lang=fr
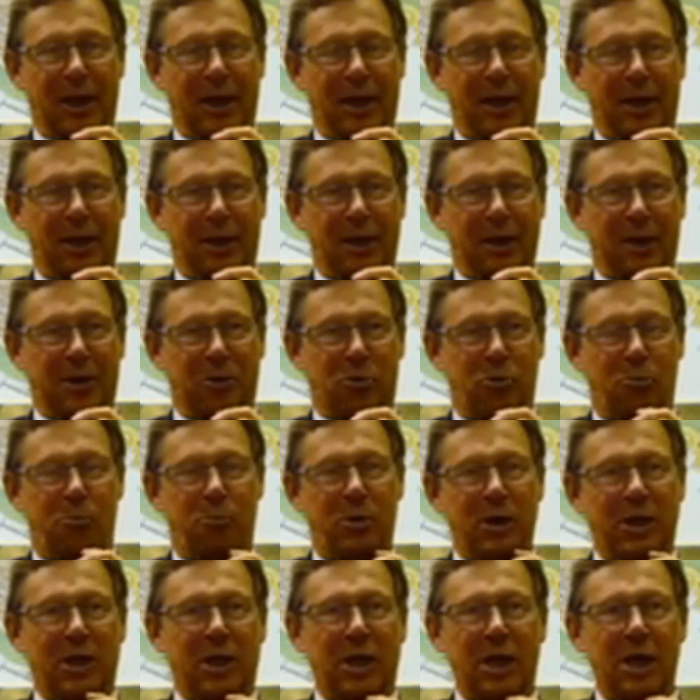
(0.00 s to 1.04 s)
très
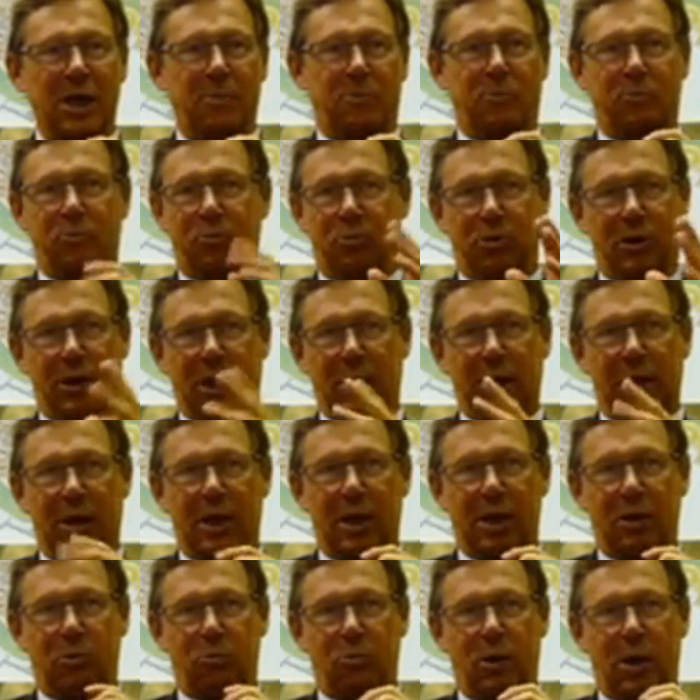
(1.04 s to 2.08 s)
compliquées. Vous
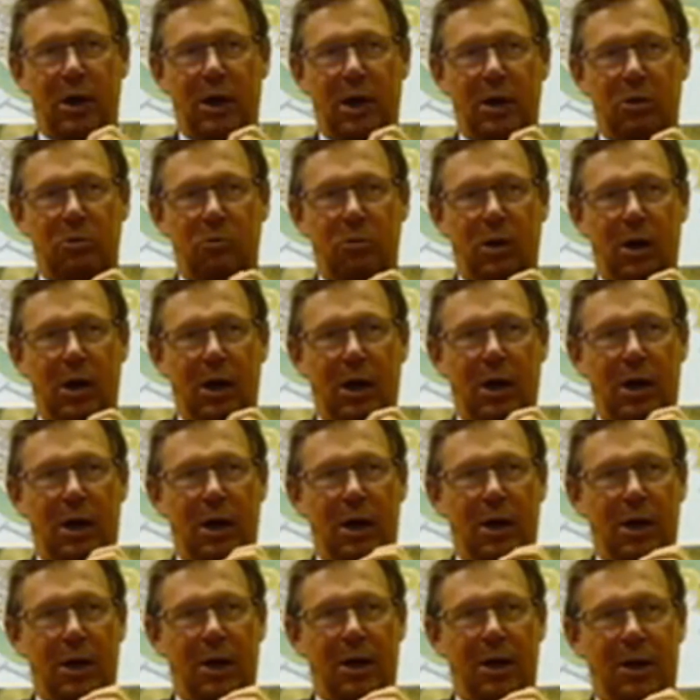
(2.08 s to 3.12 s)
regardez la loi, la
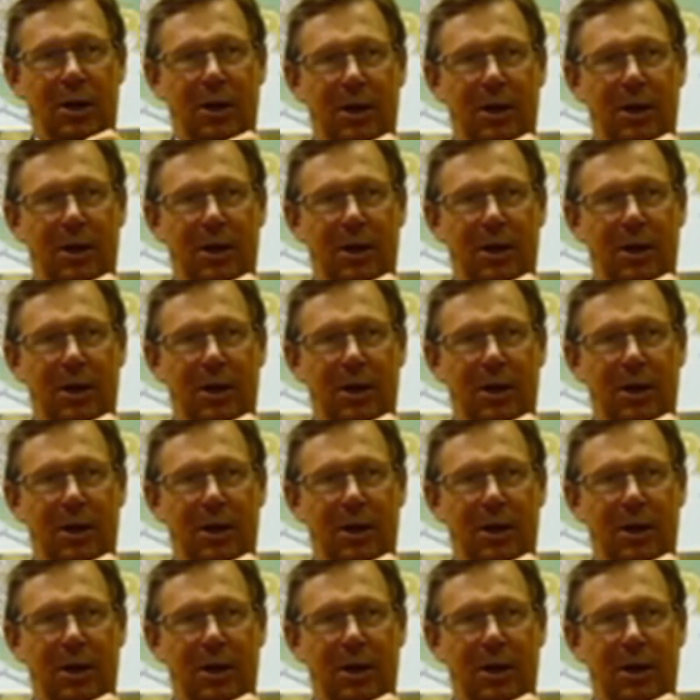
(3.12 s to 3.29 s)
loi,